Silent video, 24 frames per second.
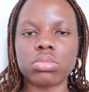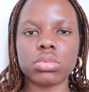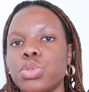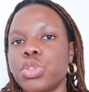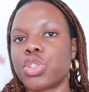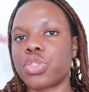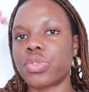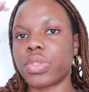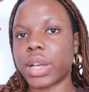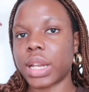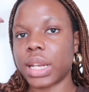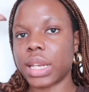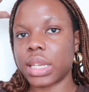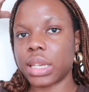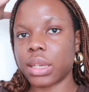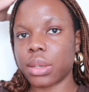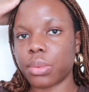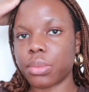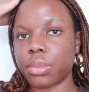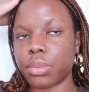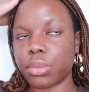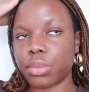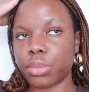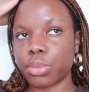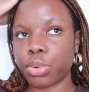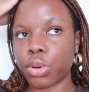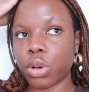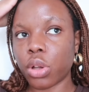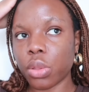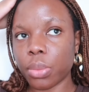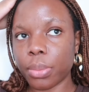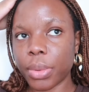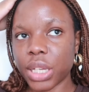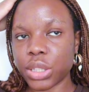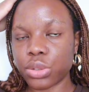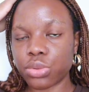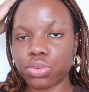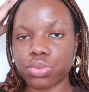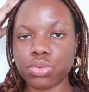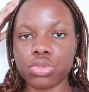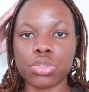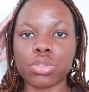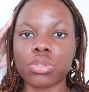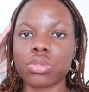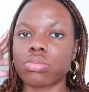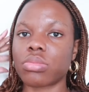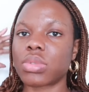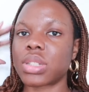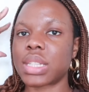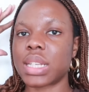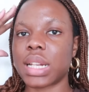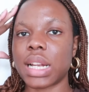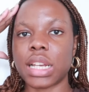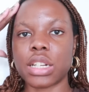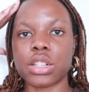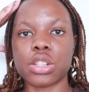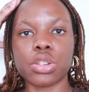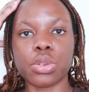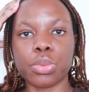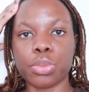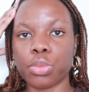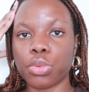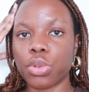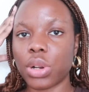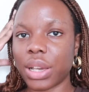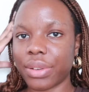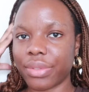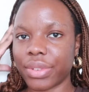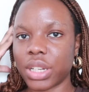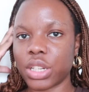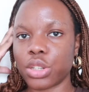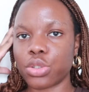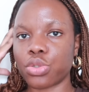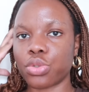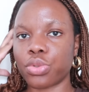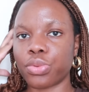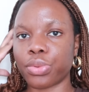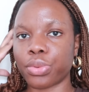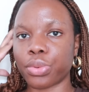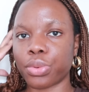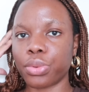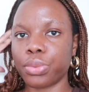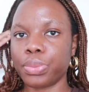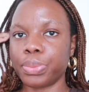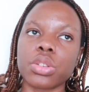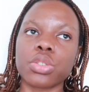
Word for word: Ensuite, je vais aller prendre ma douche slash me laver les cheveux.